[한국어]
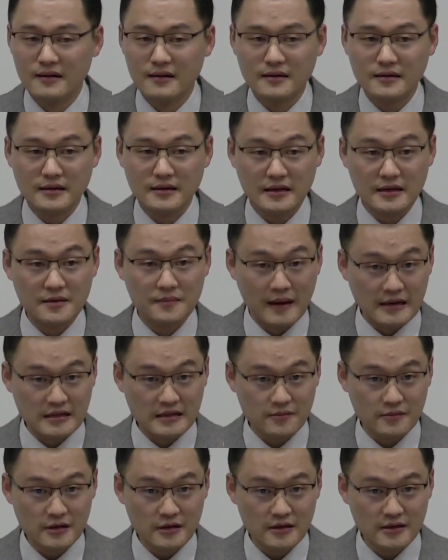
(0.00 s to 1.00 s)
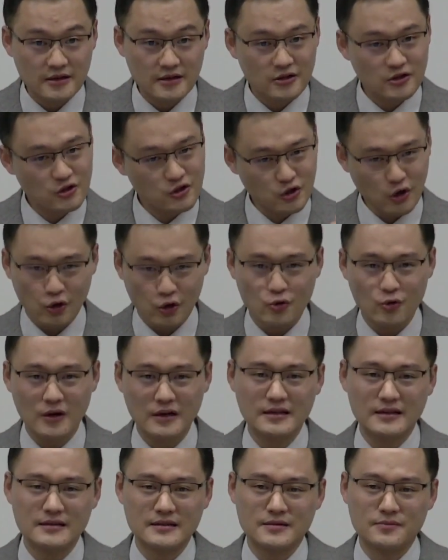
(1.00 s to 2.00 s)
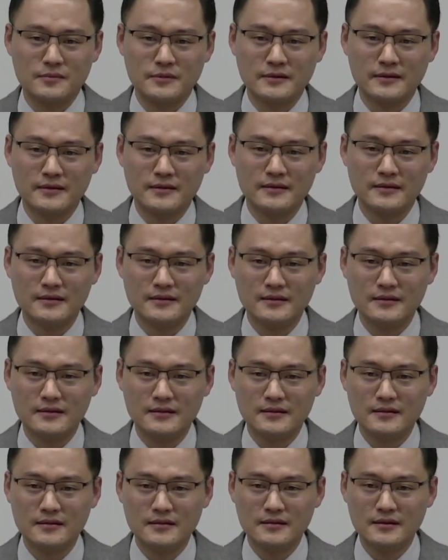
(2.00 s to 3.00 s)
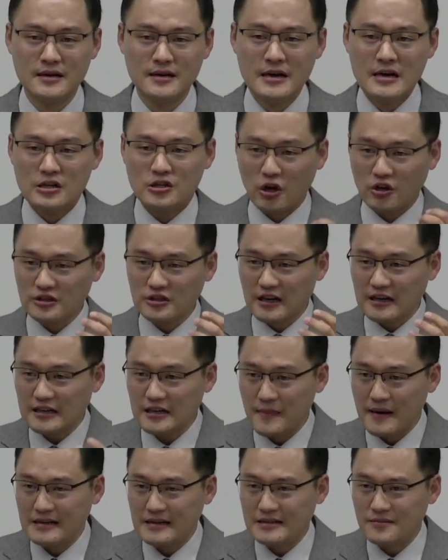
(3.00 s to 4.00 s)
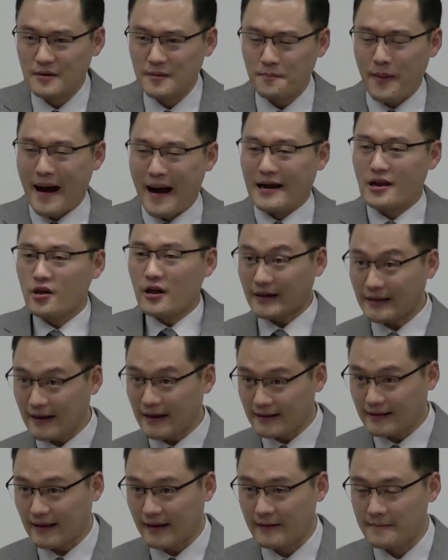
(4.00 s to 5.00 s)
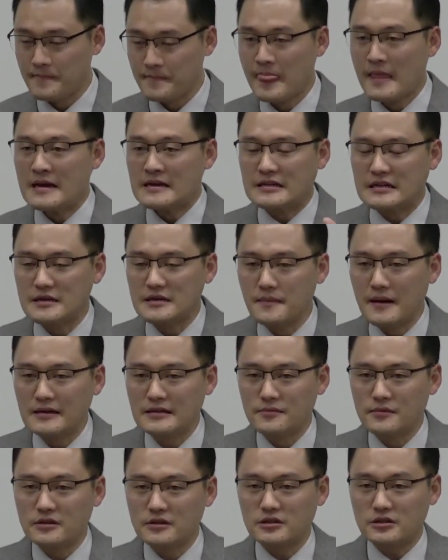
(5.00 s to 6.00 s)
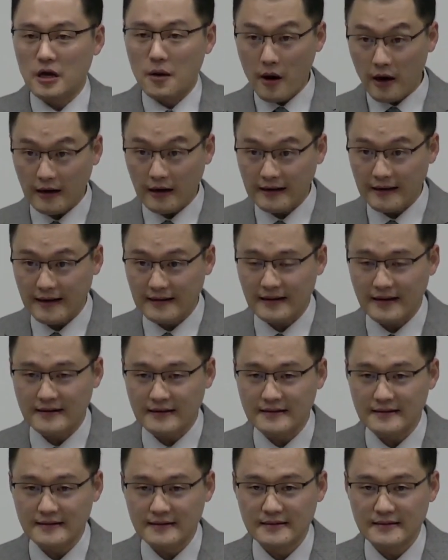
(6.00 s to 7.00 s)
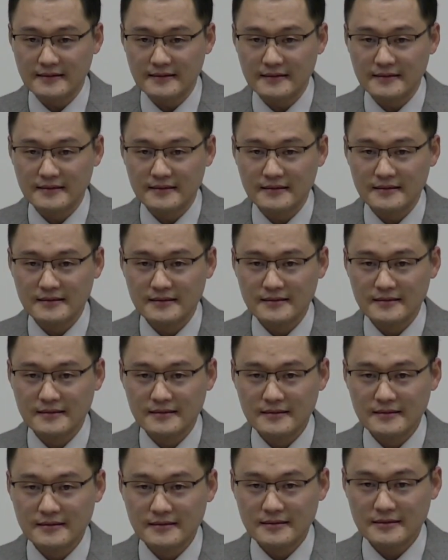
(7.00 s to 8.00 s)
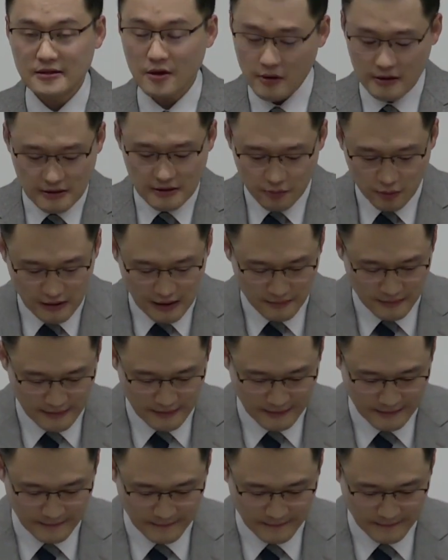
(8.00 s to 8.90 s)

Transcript: 그런데 그 말씀을 적용하지 않습니다. 정작 그 말씀을 발휘해야 될 때, 그 말씀을 써먹어야 될 때를 써먹지 못합니다.